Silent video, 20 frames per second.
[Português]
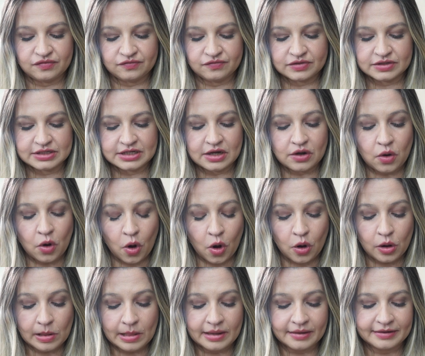Você
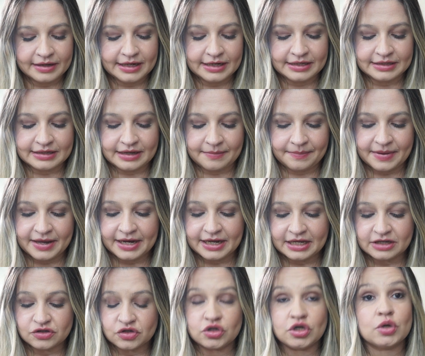cola ele na parede.